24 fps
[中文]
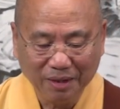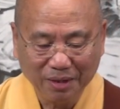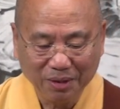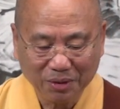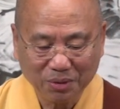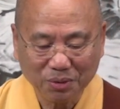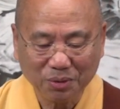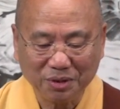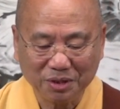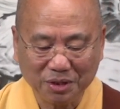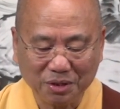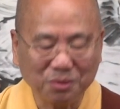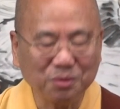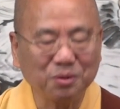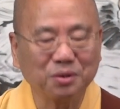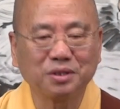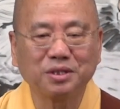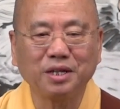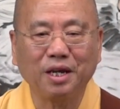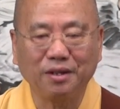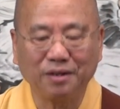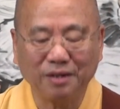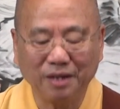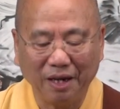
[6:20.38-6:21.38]
所以就
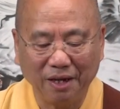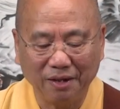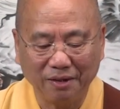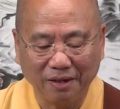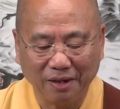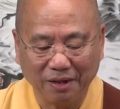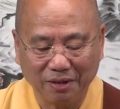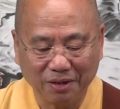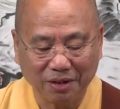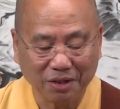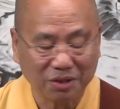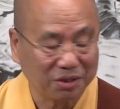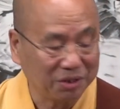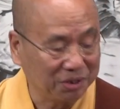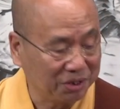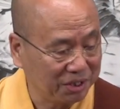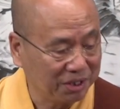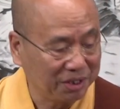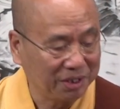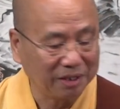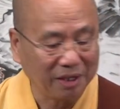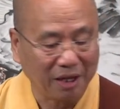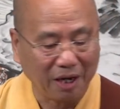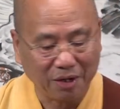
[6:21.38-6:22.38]
赞叹的。这个是
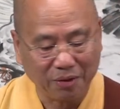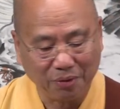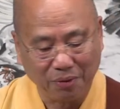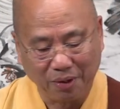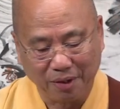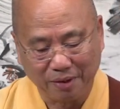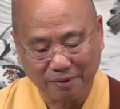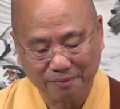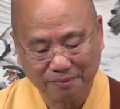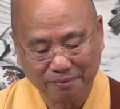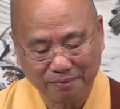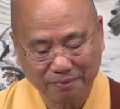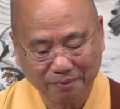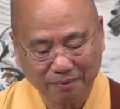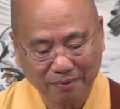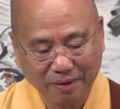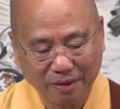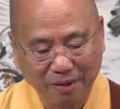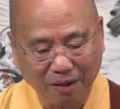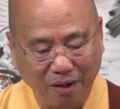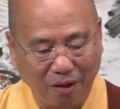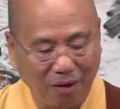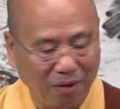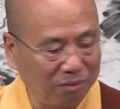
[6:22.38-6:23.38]
七大愿，
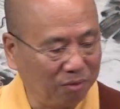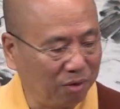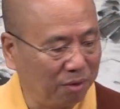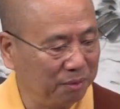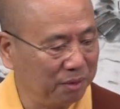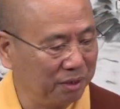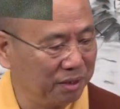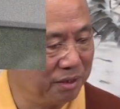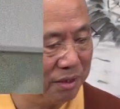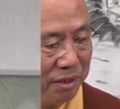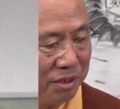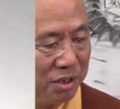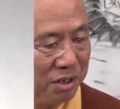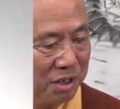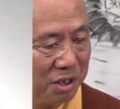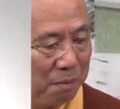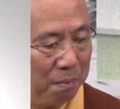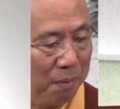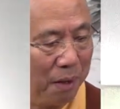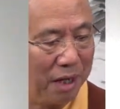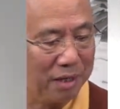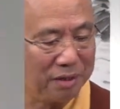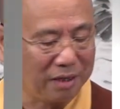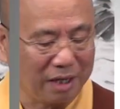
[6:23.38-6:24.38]
好，我们十八